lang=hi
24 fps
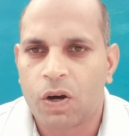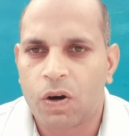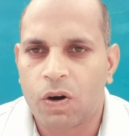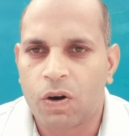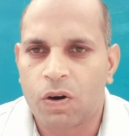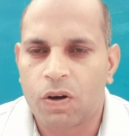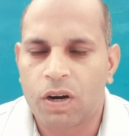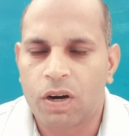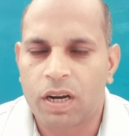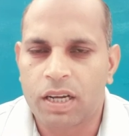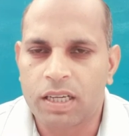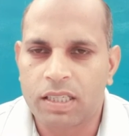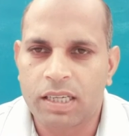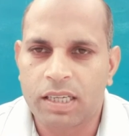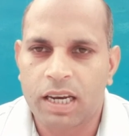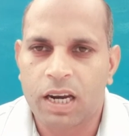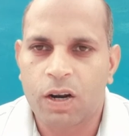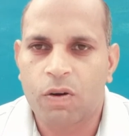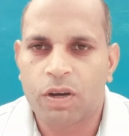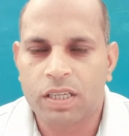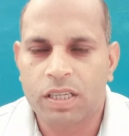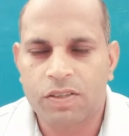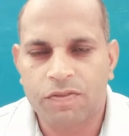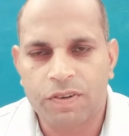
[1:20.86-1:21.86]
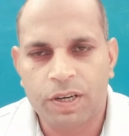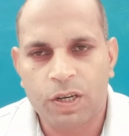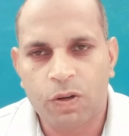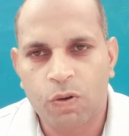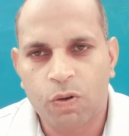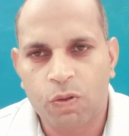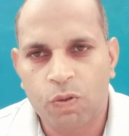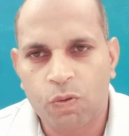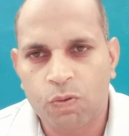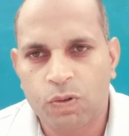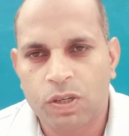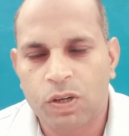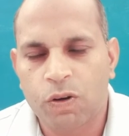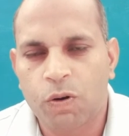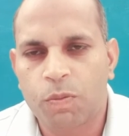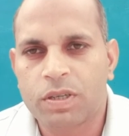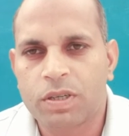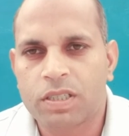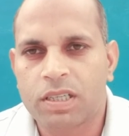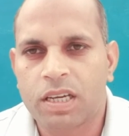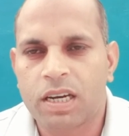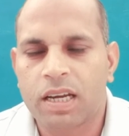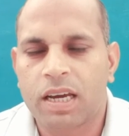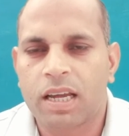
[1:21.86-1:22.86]
और इस चैनल इस वीडियो को दूसरे
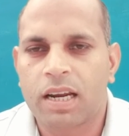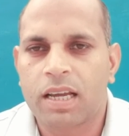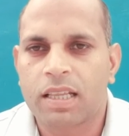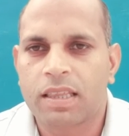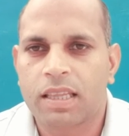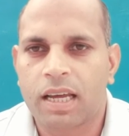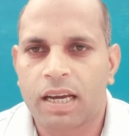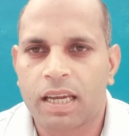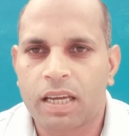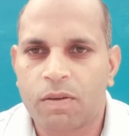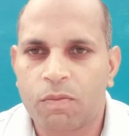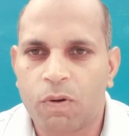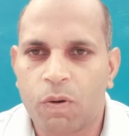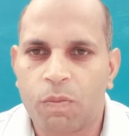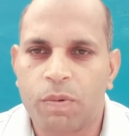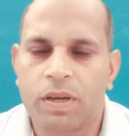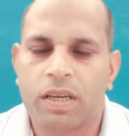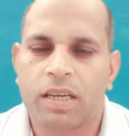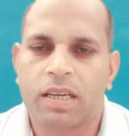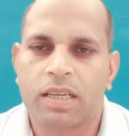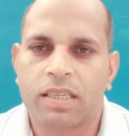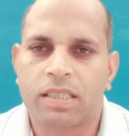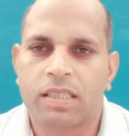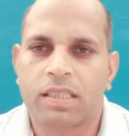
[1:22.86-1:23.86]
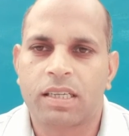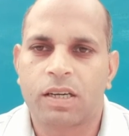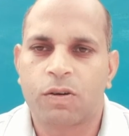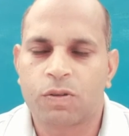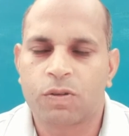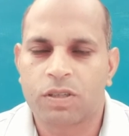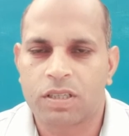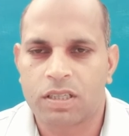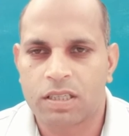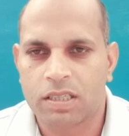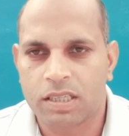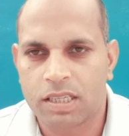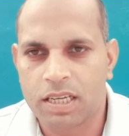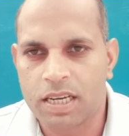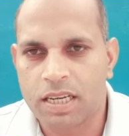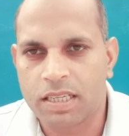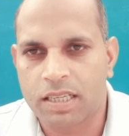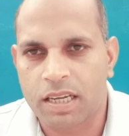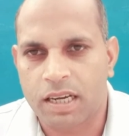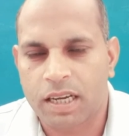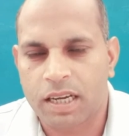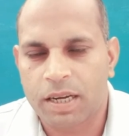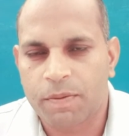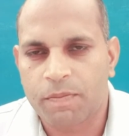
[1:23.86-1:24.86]
को भी शेयर करें ताकि वो भी इससे कुछ
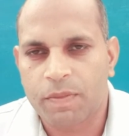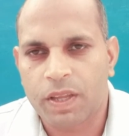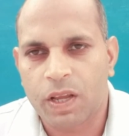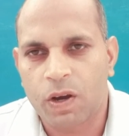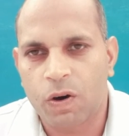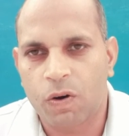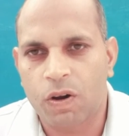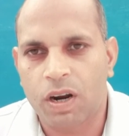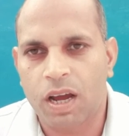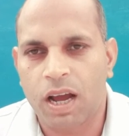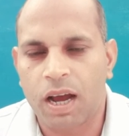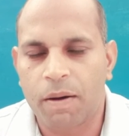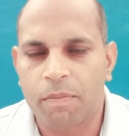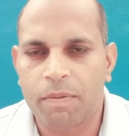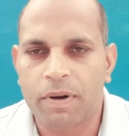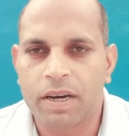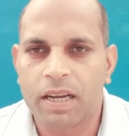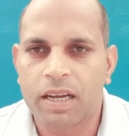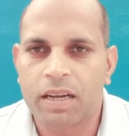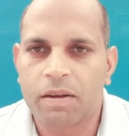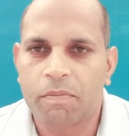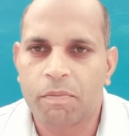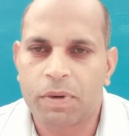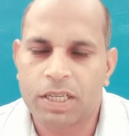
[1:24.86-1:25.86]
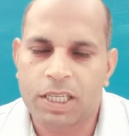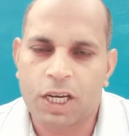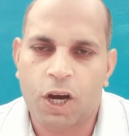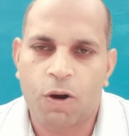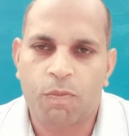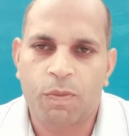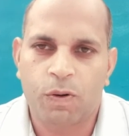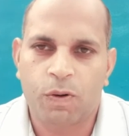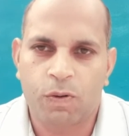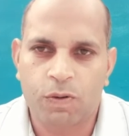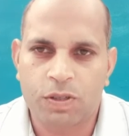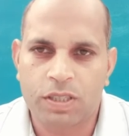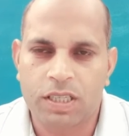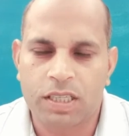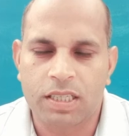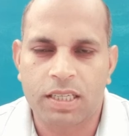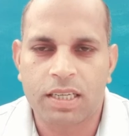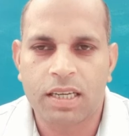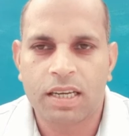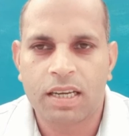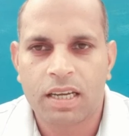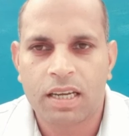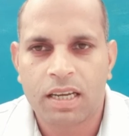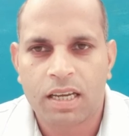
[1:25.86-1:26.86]
सीख सकें और अपने बचाव में कुछ
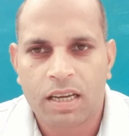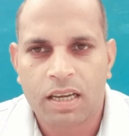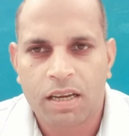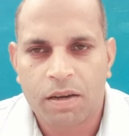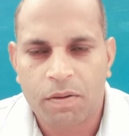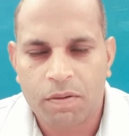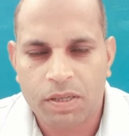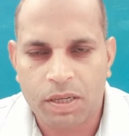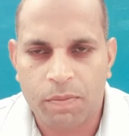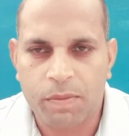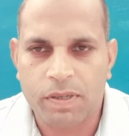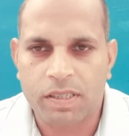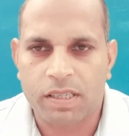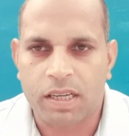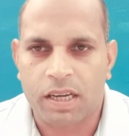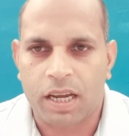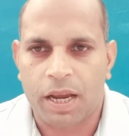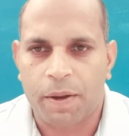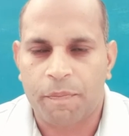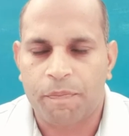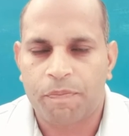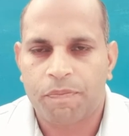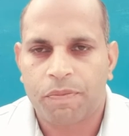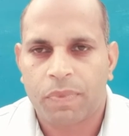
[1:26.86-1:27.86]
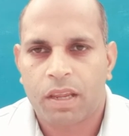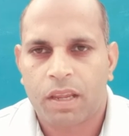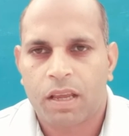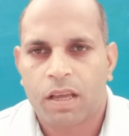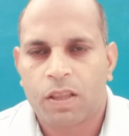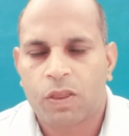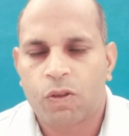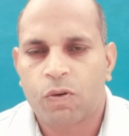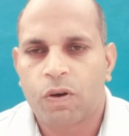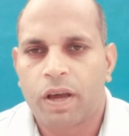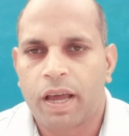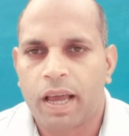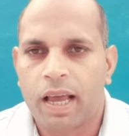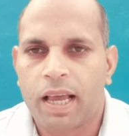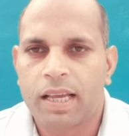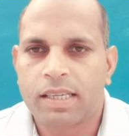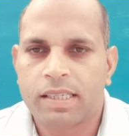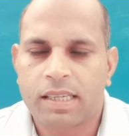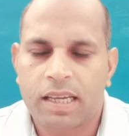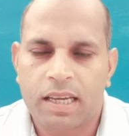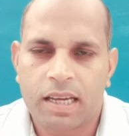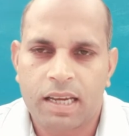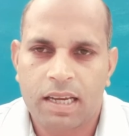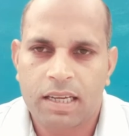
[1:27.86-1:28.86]
चीज़ें समझ सकें तो
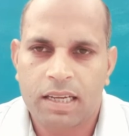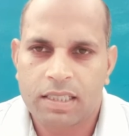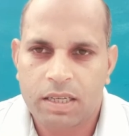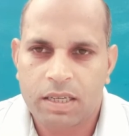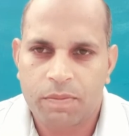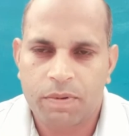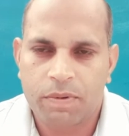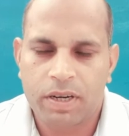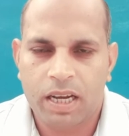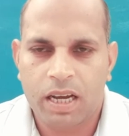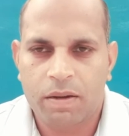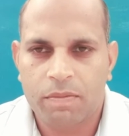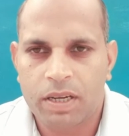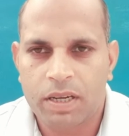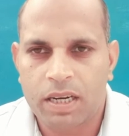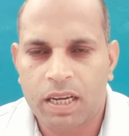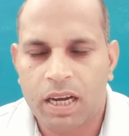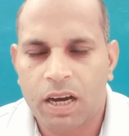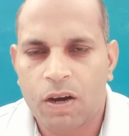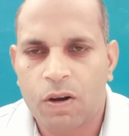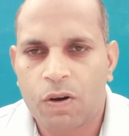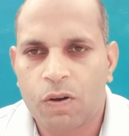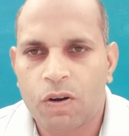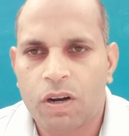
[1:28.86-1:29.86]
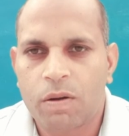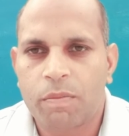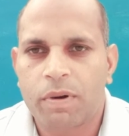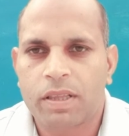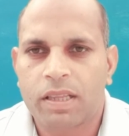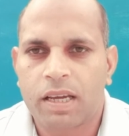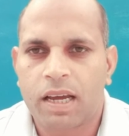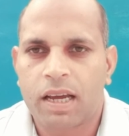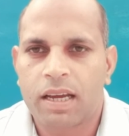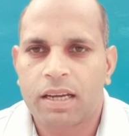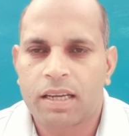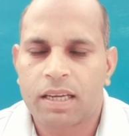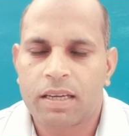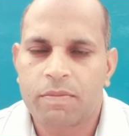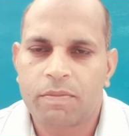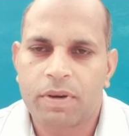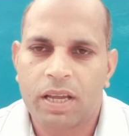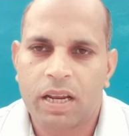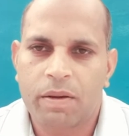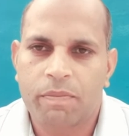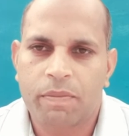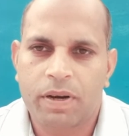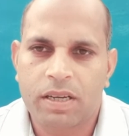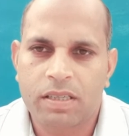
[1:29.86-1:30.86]
ऐसा जब इनका इनका उन्होंने बताया कि
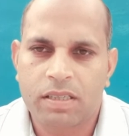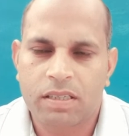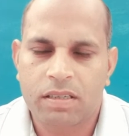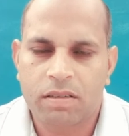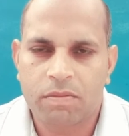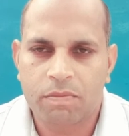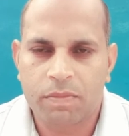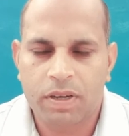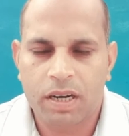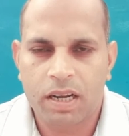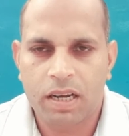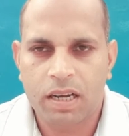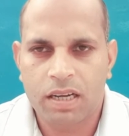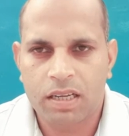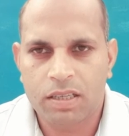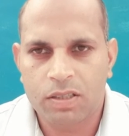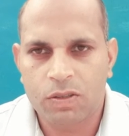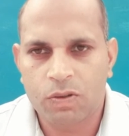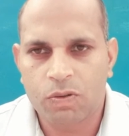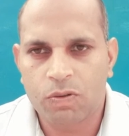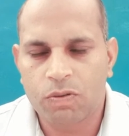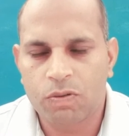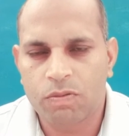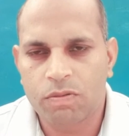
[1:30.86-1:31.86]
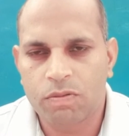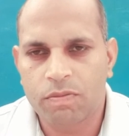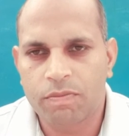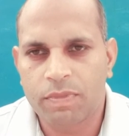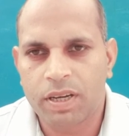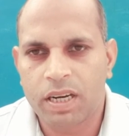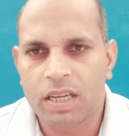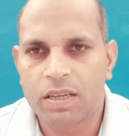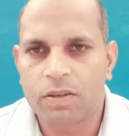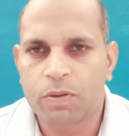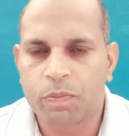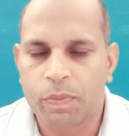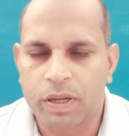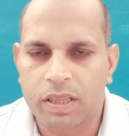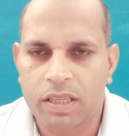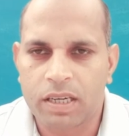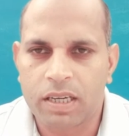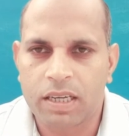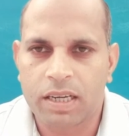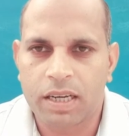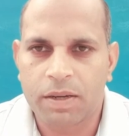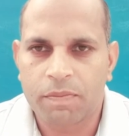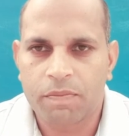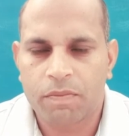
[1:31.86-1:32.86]
मेरे पास मेरा जो मेरी जो
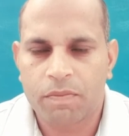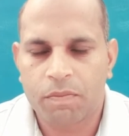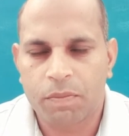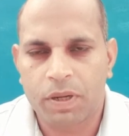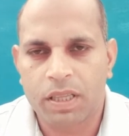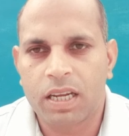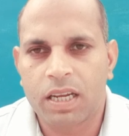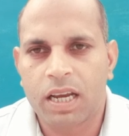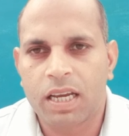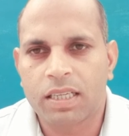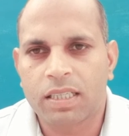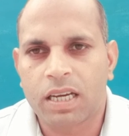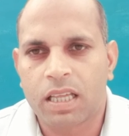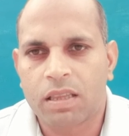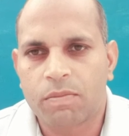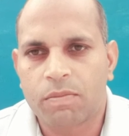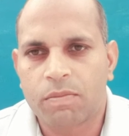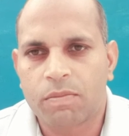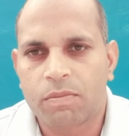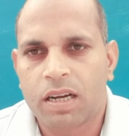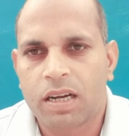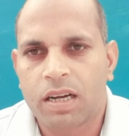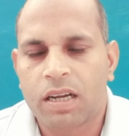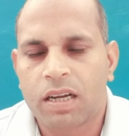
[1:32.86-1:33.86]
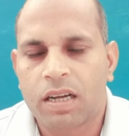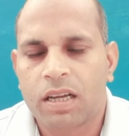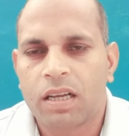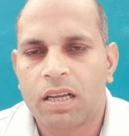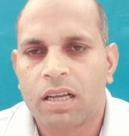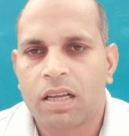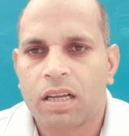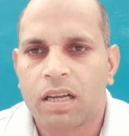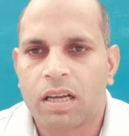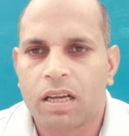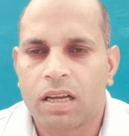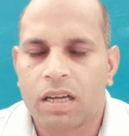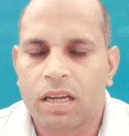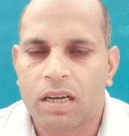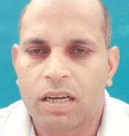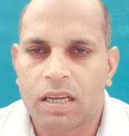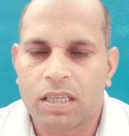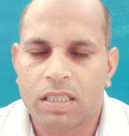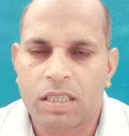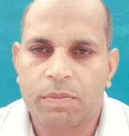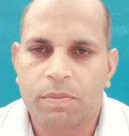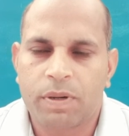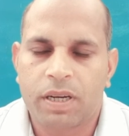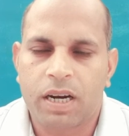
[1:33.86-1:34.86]
पत्नी है पत्नी के साथ मेरा आ,
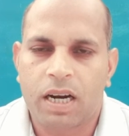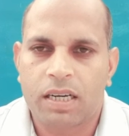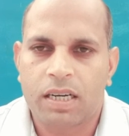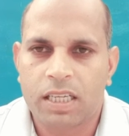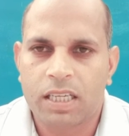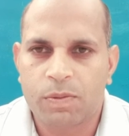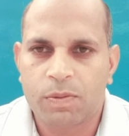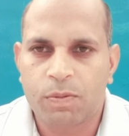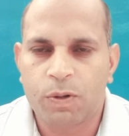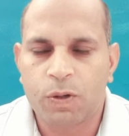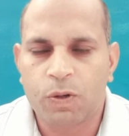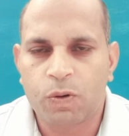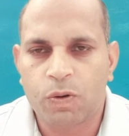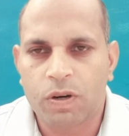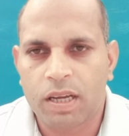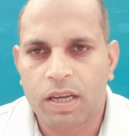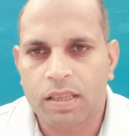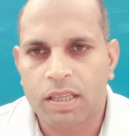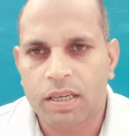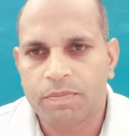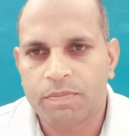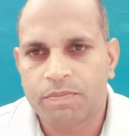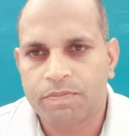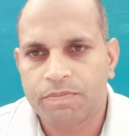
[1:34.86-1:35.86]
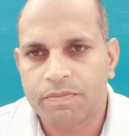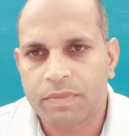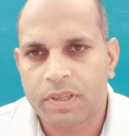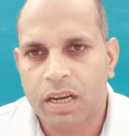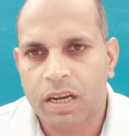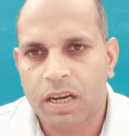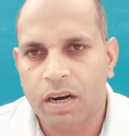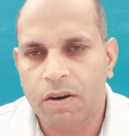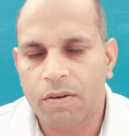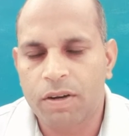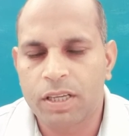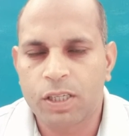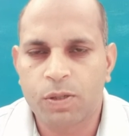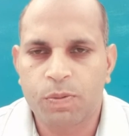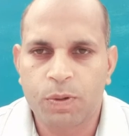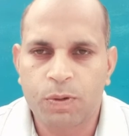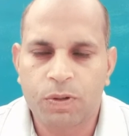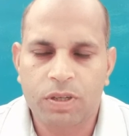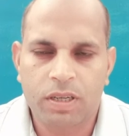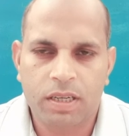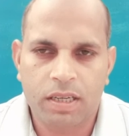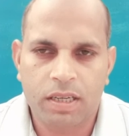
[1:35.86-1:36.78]
किसी प्रकार से डिस्प्यूट हो गया था और डिस्प्यूट